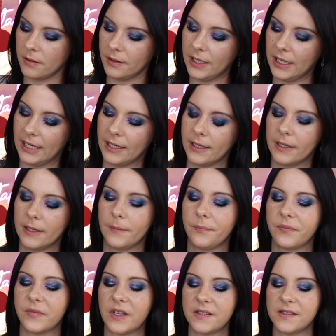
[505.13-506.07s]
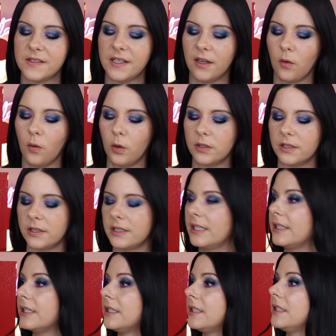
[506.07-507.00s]
Nee, das ist der rote,
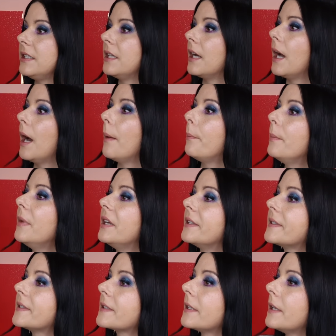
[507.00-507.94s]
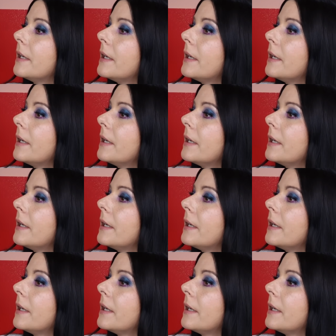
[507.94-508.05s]
den ich hier habe. Mist.